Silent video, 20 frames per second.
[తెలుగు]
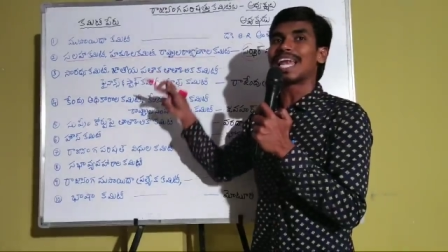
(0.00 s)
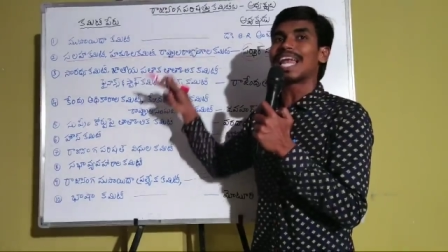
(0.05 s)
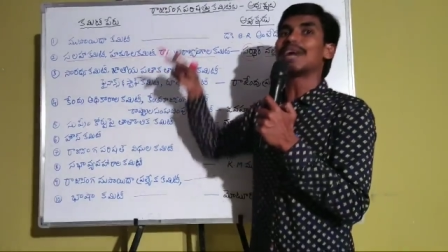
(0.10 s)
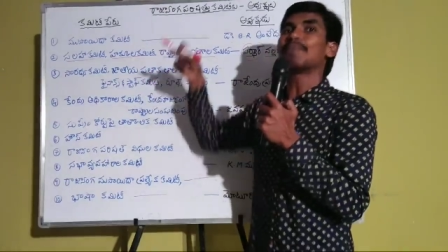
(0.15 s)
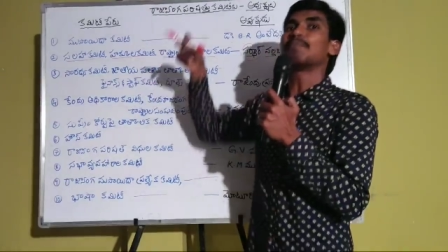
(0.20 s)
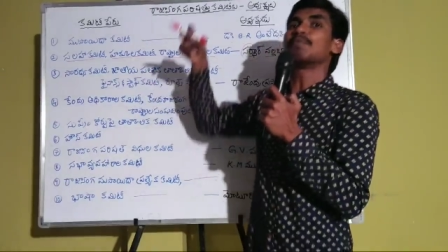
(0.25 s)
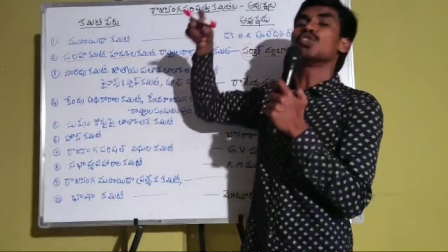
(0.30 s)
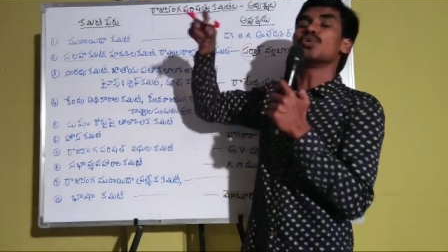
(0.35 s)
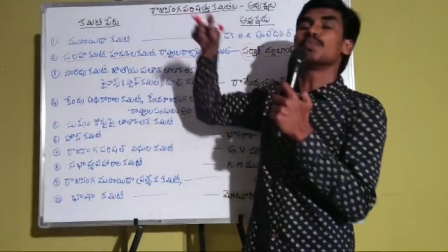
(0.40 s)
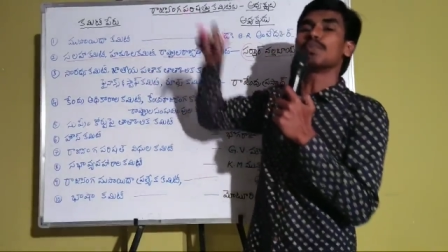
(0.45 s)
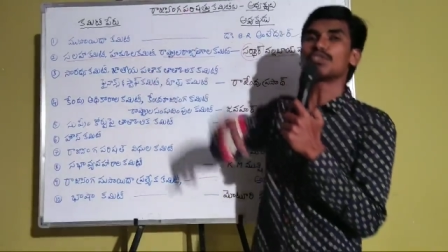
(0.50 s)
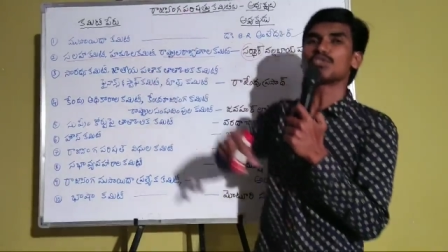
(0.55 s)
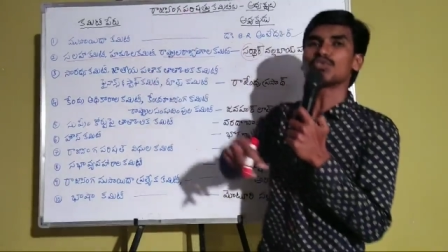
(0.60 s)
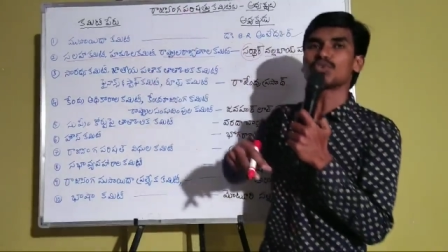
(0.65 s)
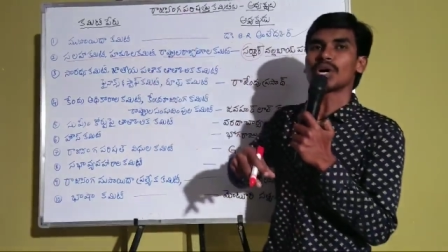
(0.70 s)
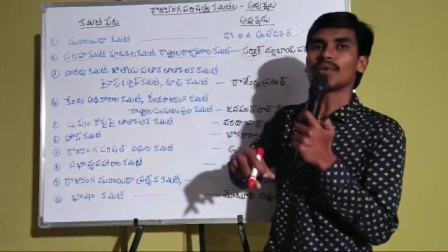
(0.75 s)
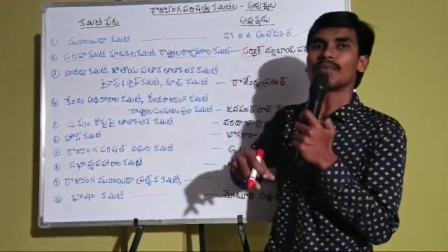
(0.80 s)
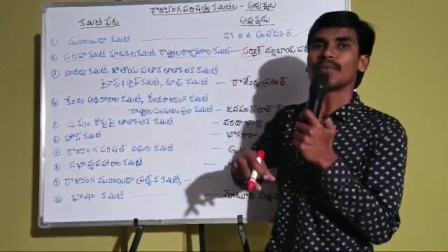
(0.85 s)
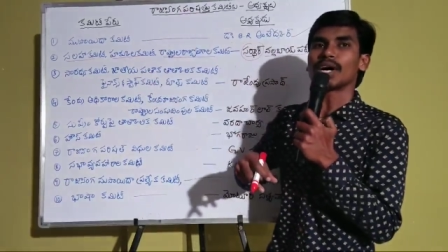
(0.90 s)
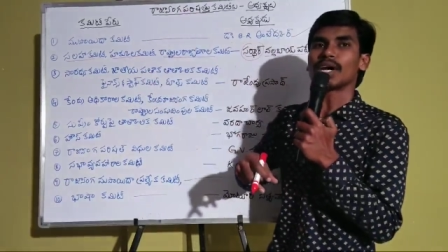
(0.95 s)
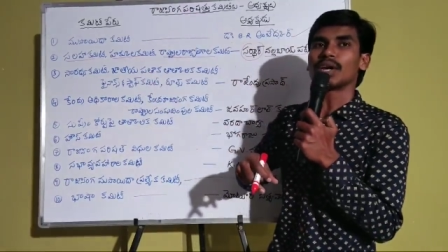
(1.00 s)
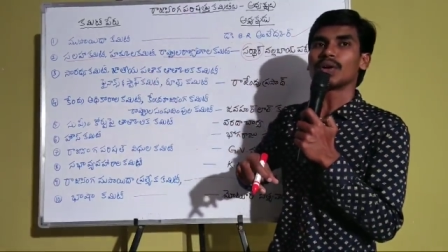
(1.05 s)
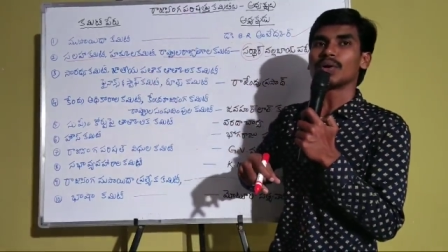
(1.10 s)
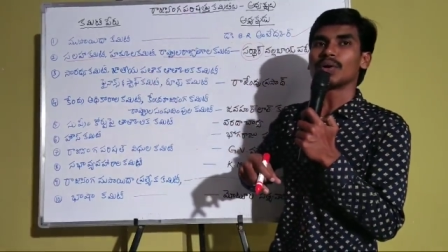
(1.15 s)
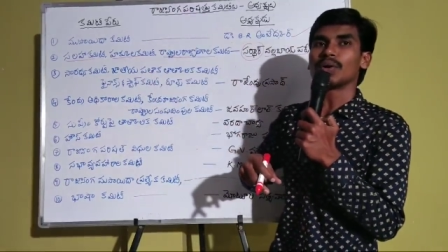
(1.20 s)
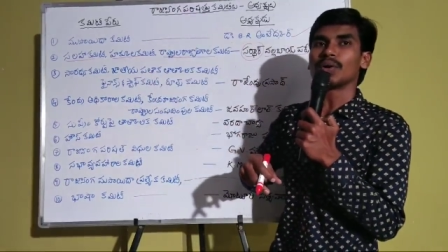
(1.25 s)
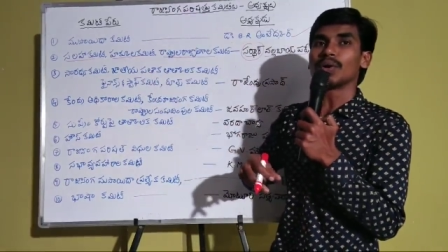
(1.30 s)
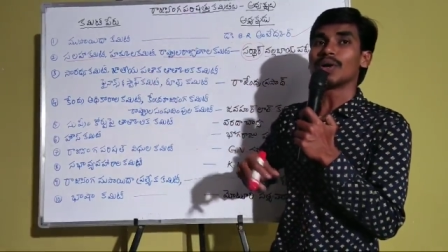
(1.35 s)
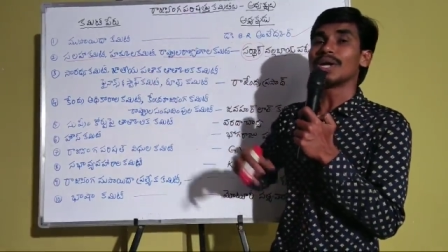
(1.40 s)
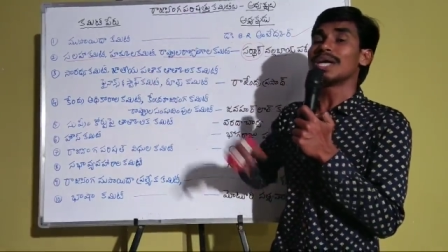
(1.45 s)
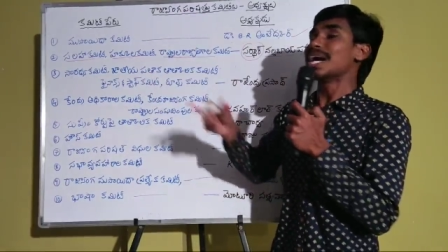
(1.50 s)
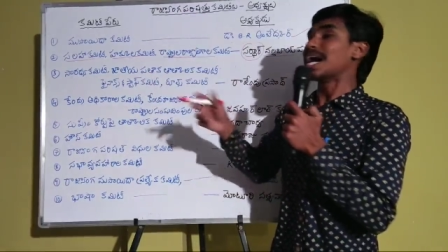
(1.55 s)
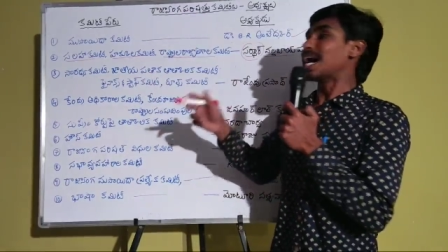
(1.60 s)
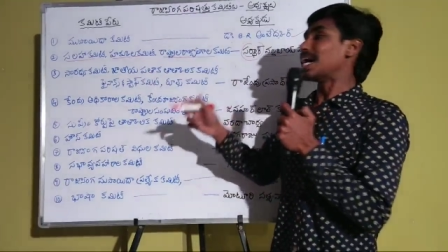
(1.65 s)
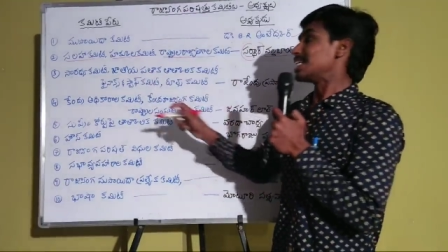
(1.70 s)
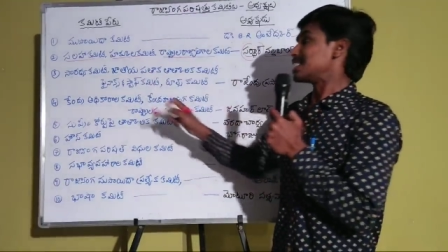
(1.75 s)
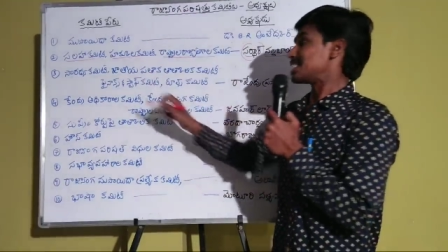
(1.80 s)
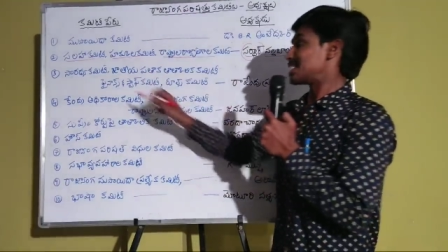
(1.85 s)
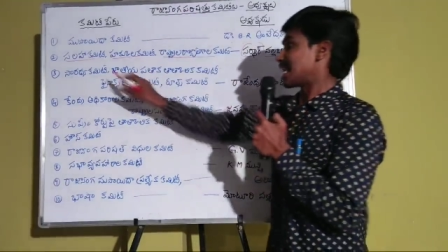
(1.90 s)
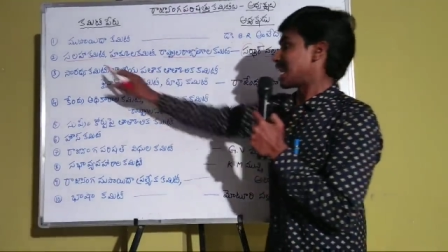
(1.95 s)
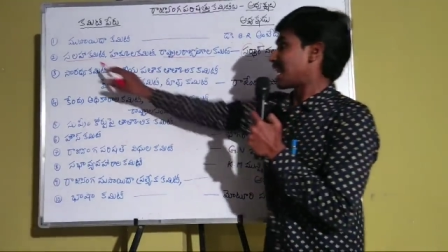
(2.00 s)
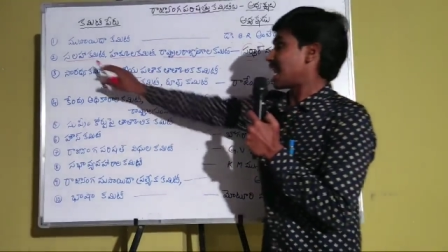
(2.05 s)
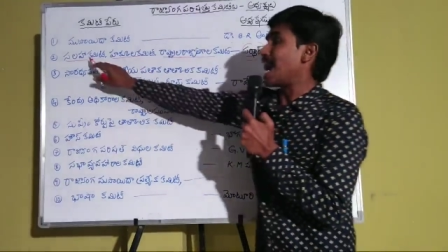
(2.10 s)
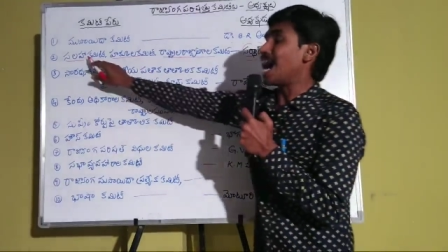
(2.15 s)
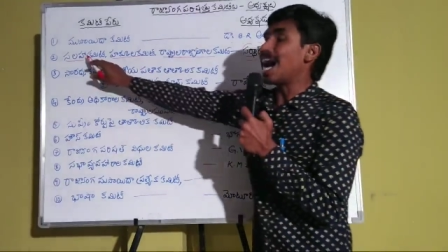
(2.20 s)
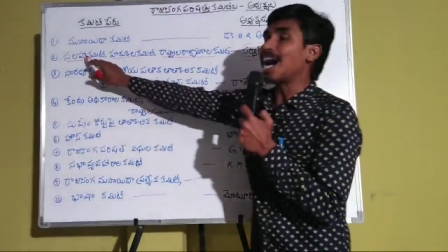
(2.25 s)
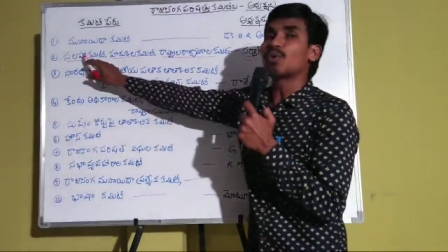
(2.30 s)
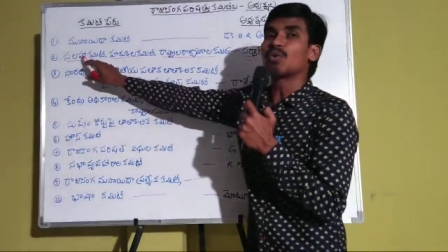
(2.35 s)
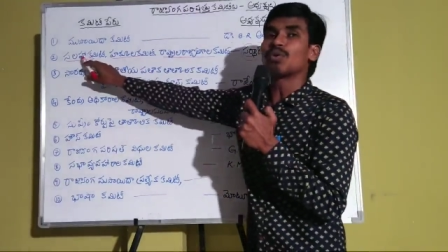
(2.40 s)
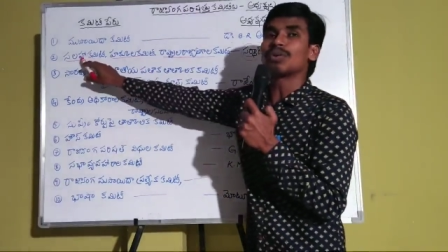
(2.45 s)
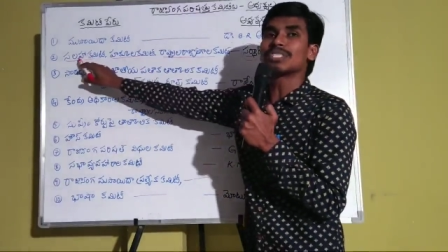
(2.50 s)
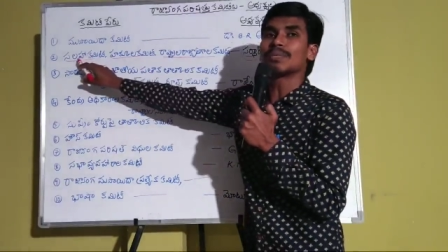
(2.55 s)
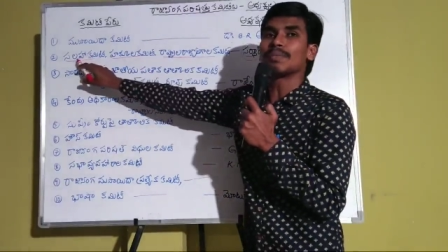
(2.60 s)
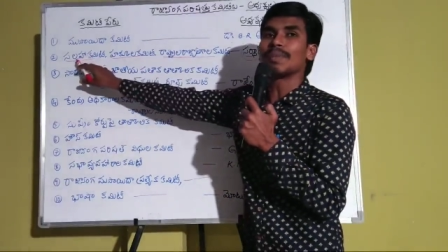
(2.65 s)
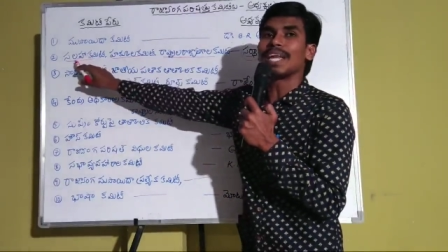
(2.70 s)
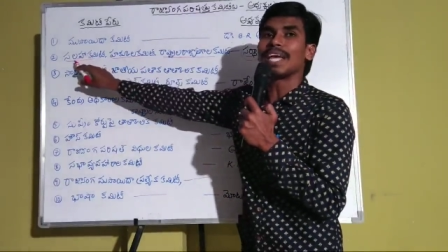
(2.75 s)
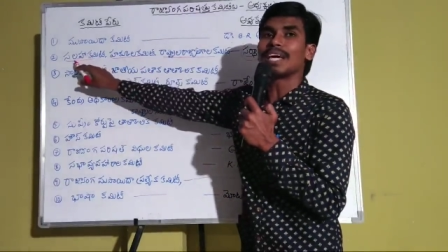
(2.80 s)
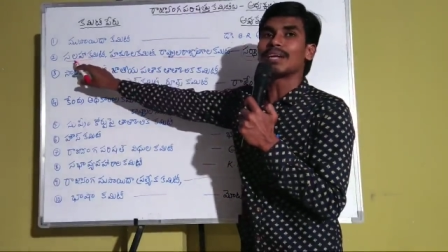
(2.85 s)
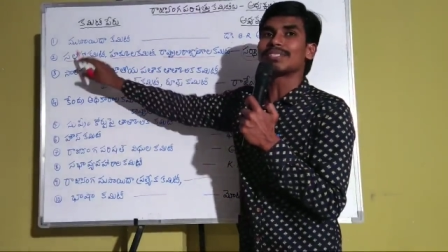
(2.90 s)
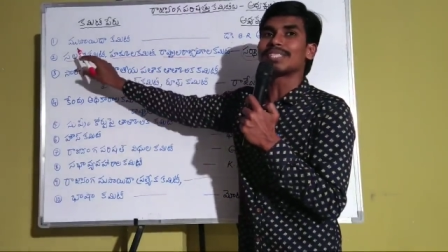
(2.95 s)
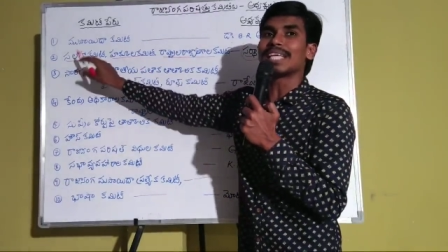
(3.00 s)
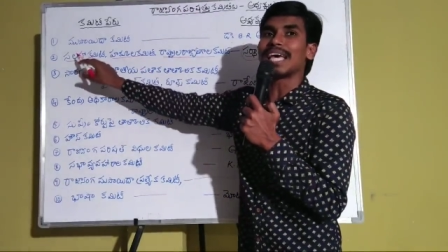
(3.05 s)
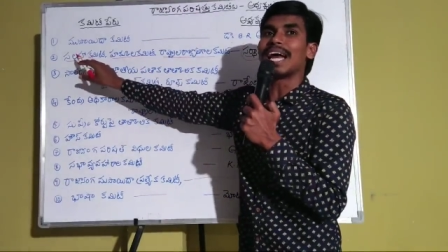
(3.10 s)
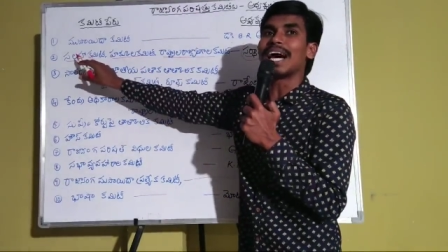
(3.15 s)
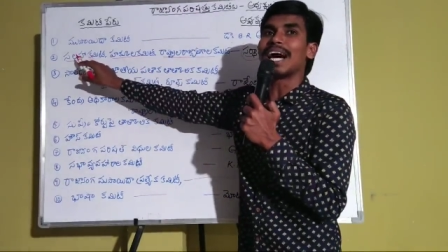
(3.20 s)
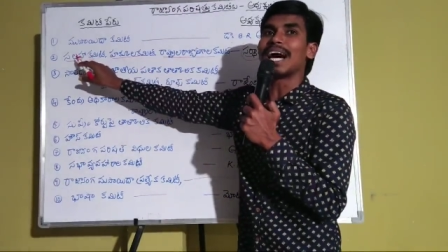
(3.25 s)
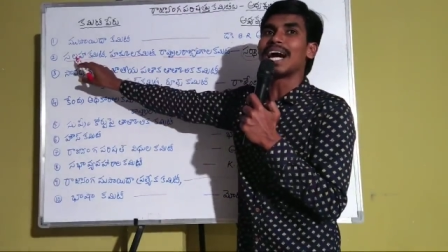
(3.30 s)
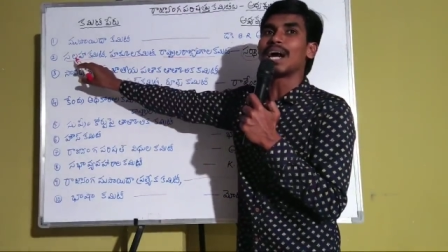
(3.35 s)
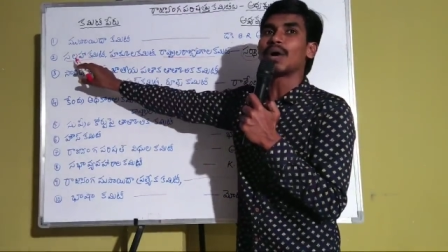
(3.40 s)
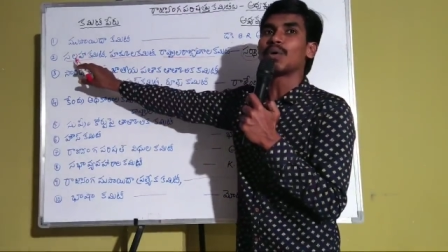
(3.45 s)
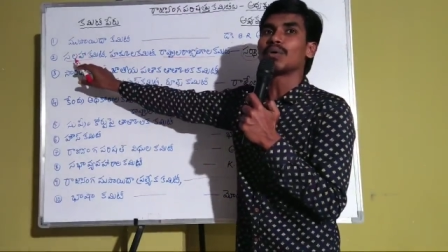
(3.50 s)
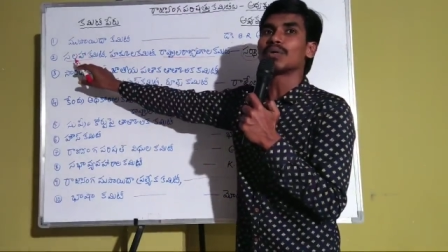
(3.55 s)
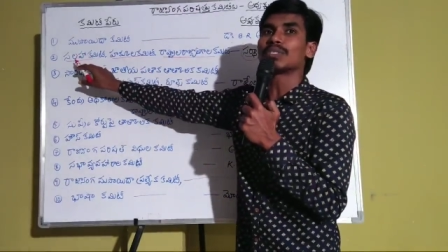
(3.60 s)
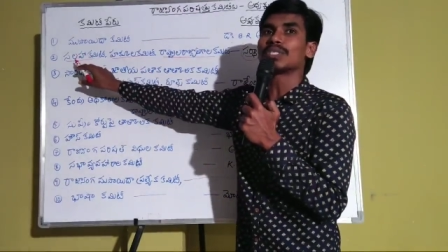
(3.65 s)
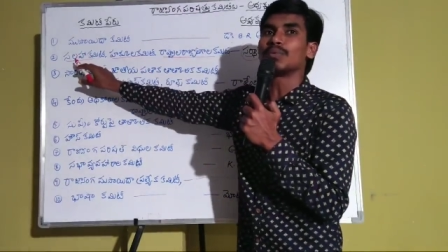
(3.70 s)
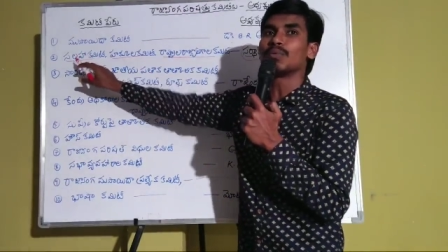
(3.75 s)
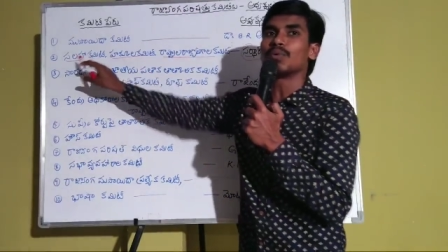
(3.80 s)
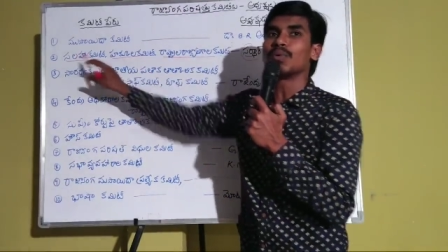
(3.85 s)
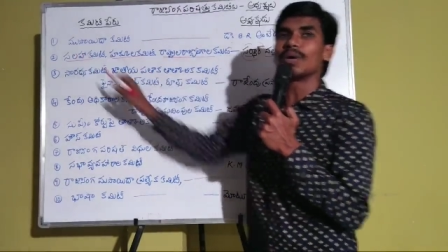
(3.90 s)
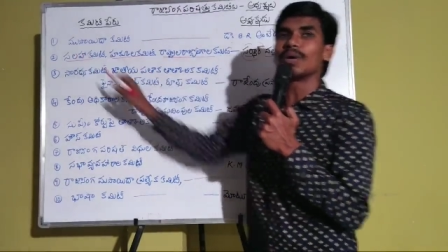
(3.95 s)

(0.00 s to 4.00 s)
ఎలా పొందుపరుచుకోవాలో అని సలహా కోసం వెళ్ళారు సలహా కోసము